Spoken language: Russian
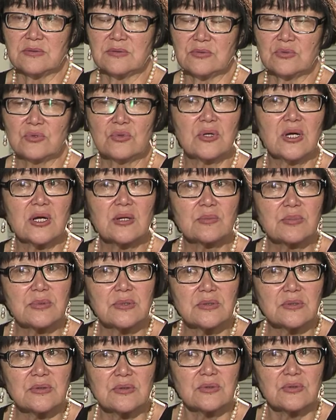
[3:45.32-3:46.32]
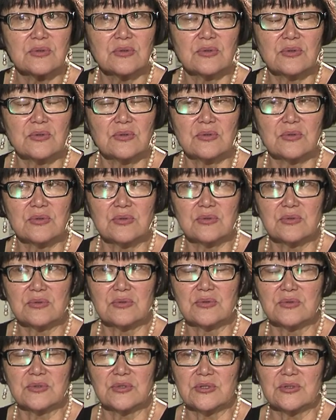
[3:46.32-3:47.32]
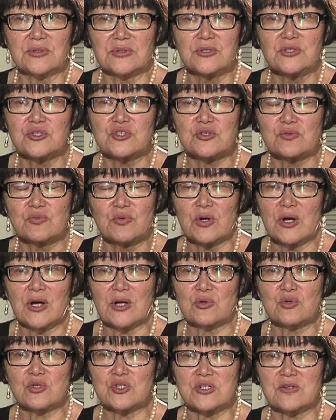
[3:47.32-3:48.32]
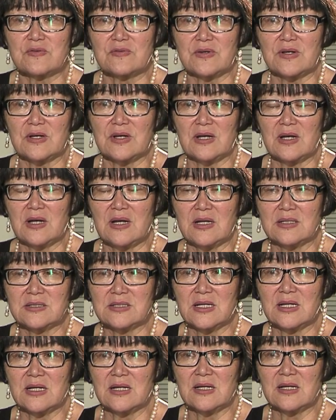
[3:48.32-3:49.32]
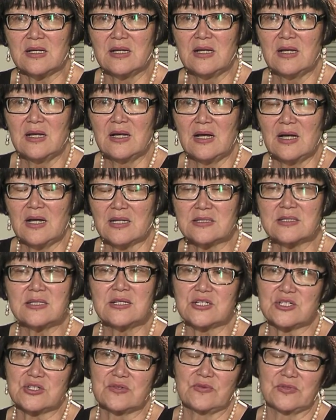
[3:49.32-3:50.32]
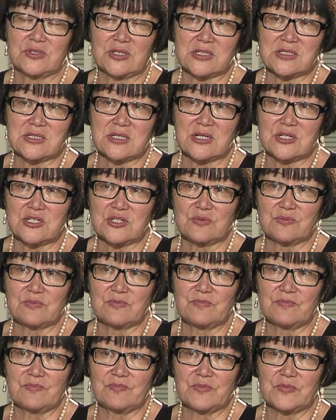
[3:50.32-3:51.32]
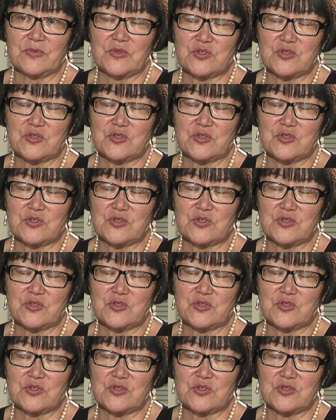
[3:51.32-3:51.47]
ну, как бы ничего хорошего она от нашего, так скажем,